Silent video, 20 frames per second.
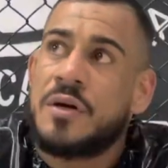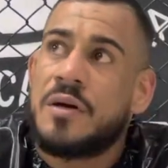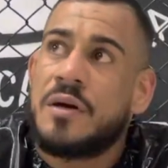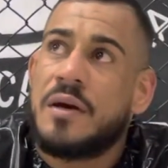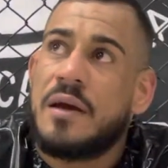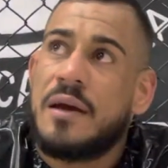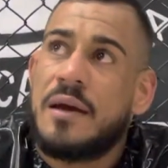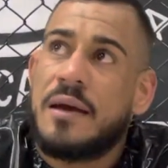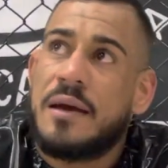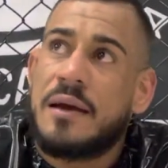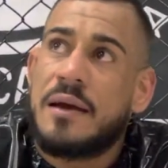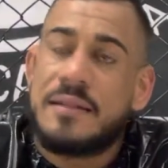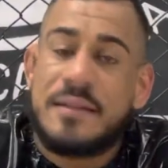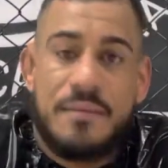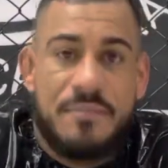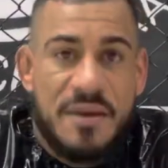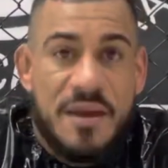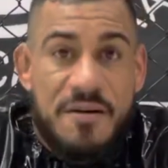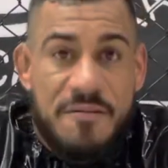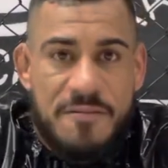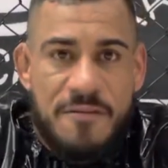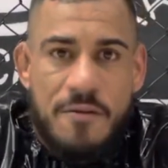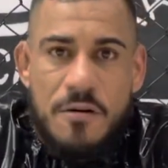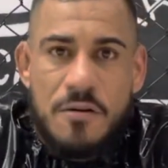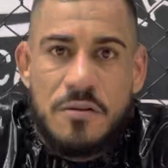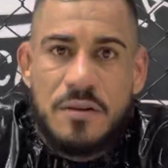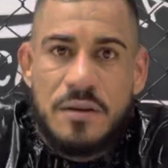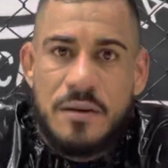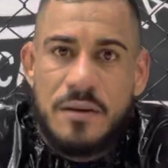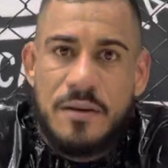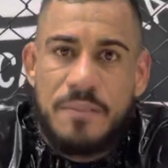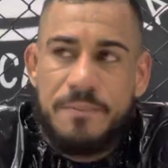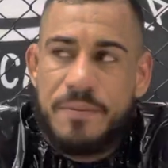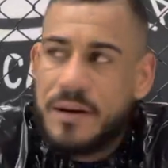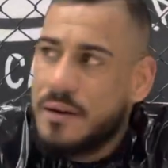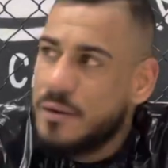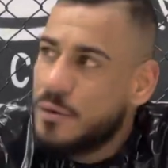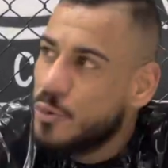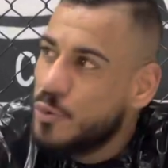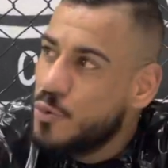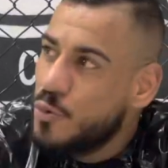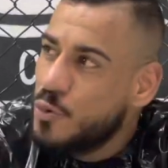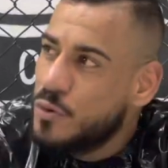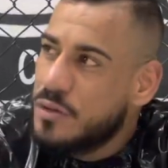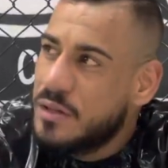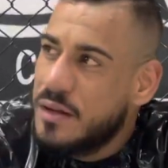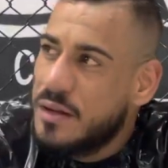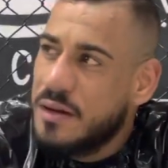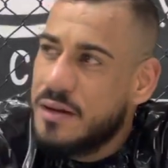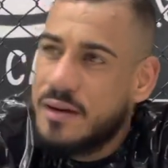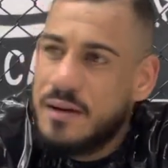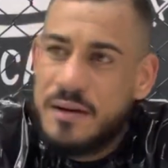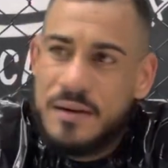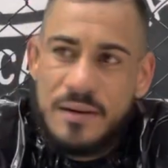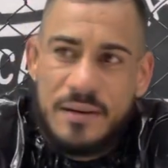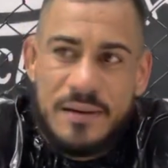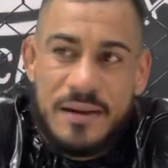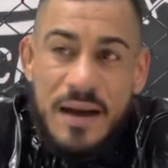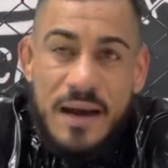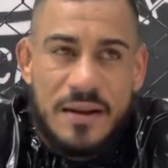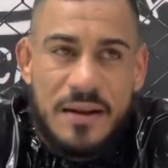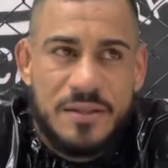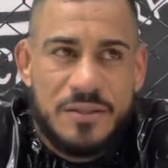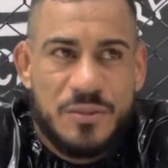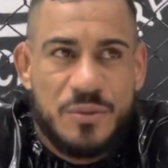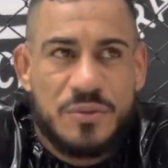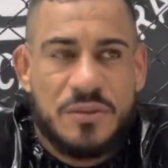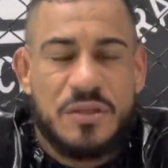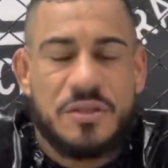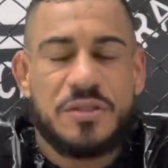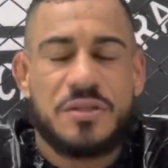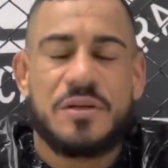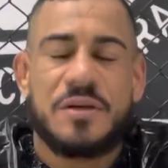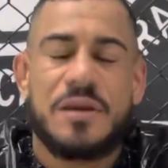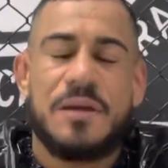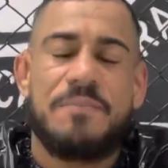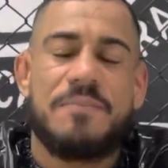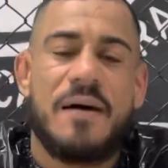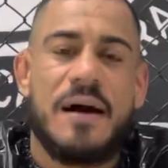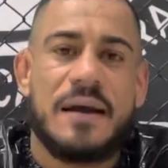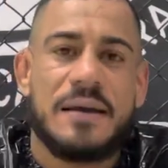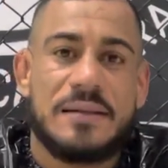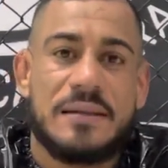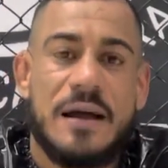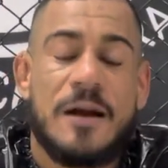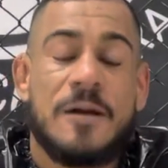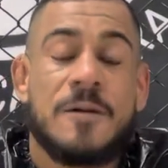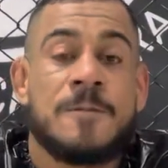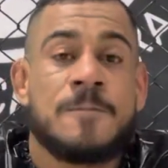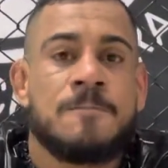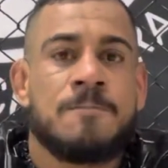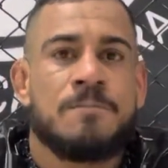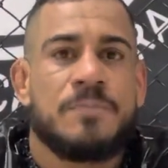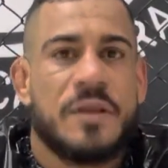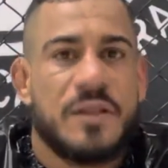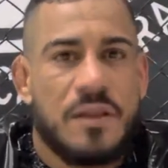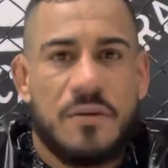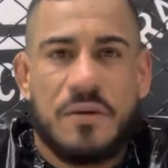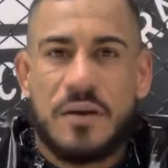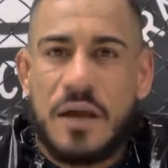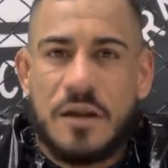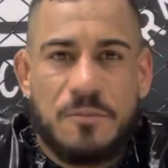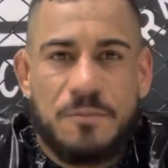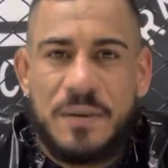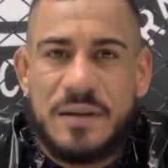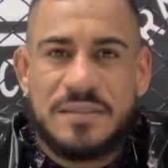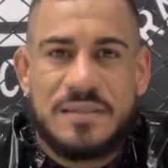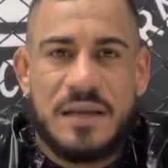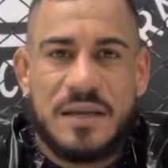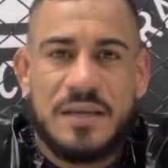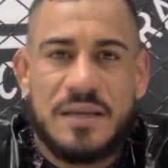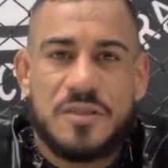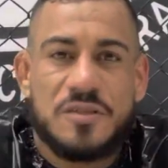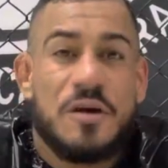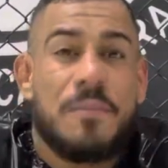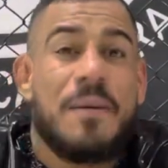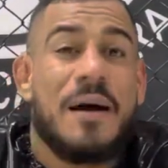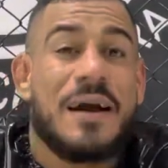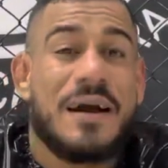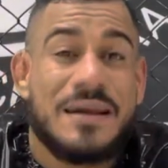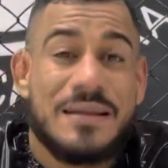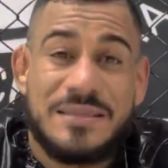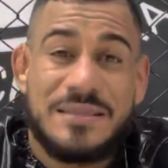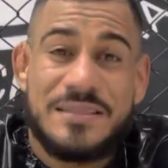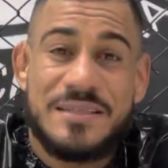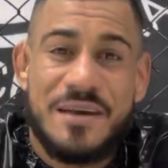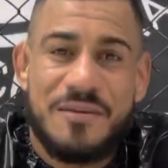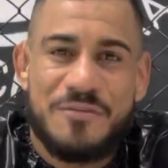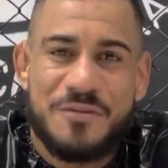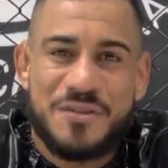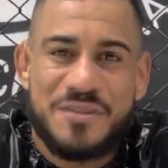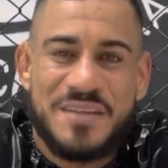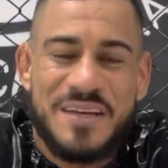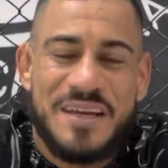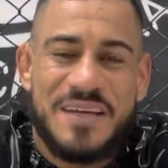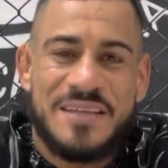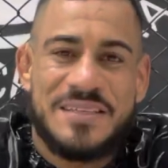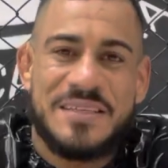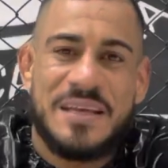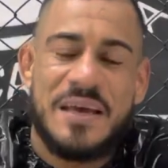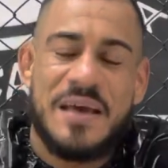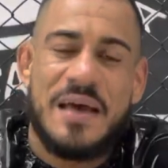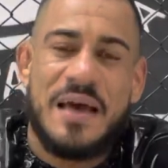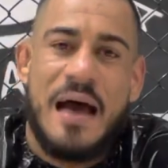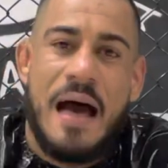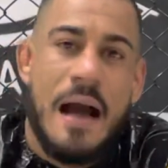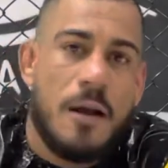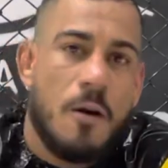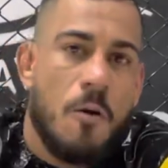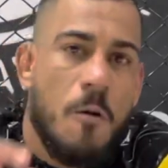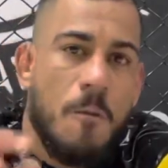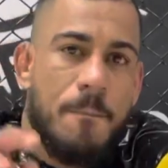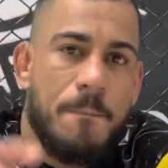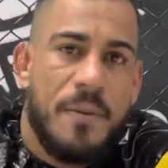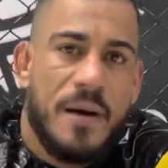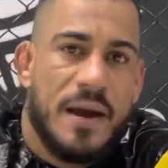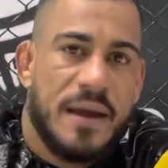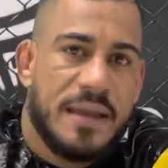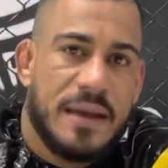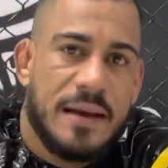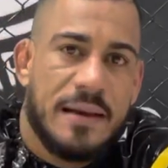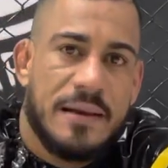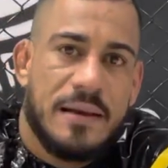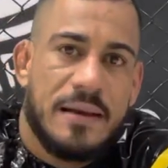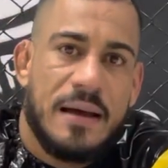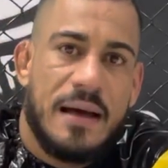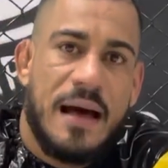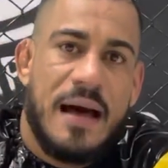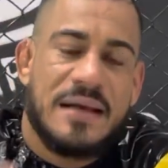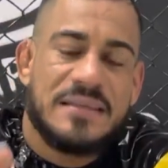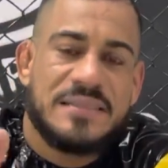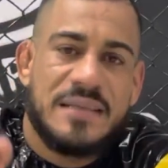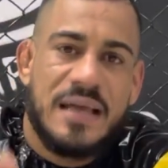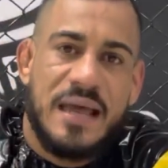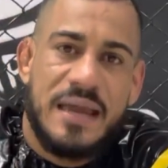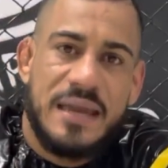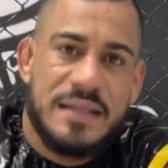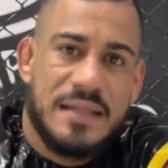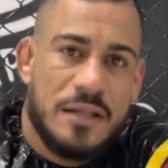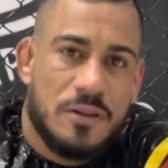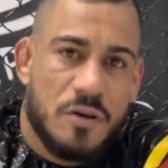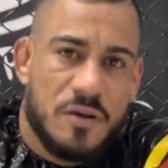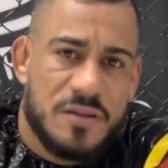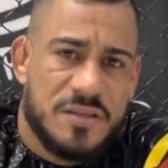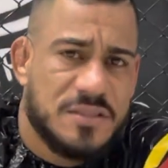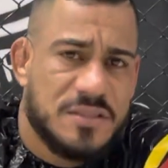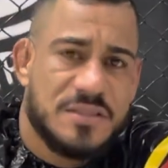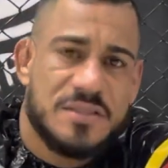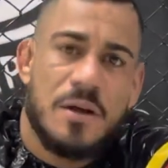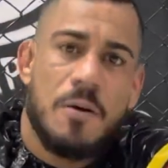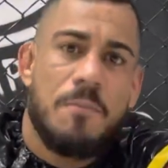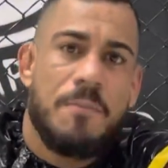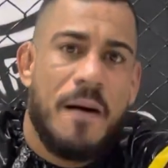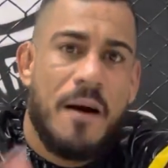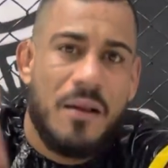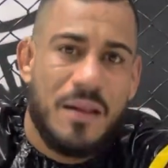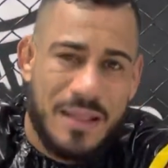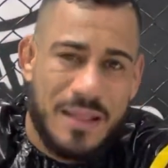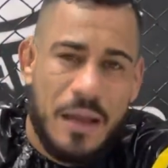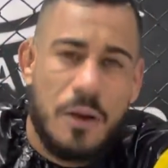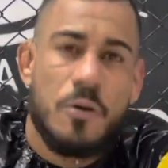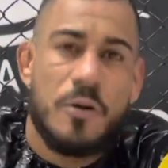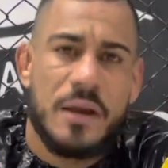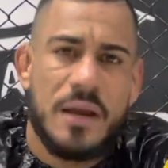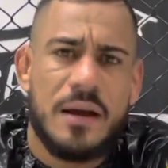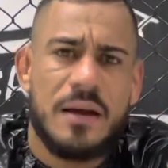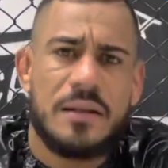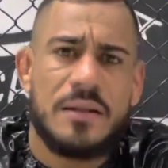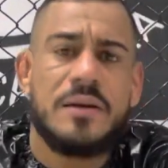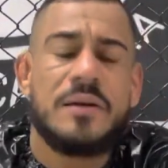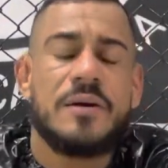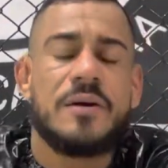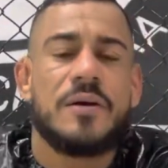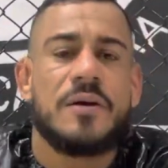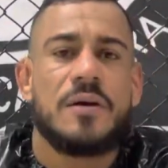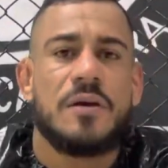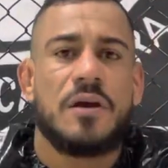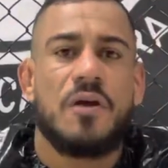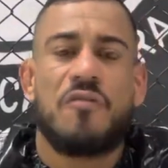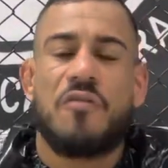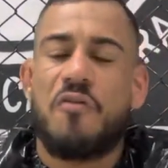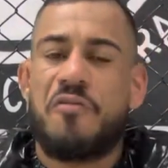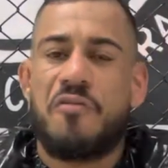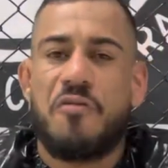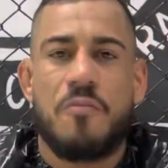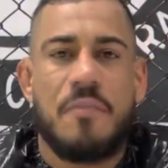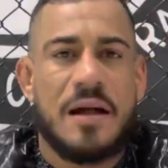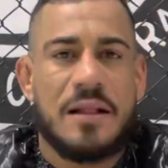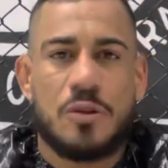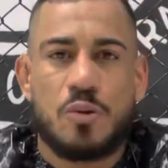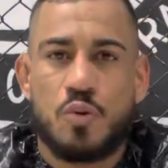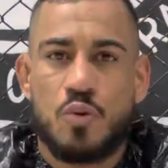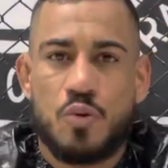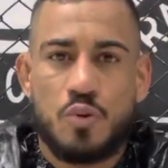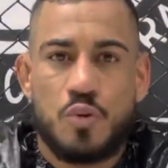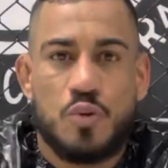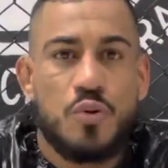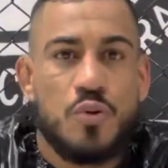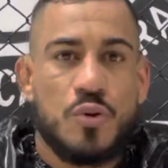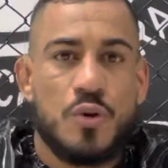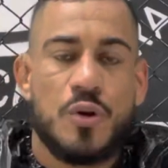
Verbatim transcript: É, da minha volta para a luta, cara, isso não tem dinheiro que pague, tá? Então quero passar aqui só para agradecer a vocês. Acompanha a saída nossa de São Paulo até Goiânia. Eu vou filmar tudo.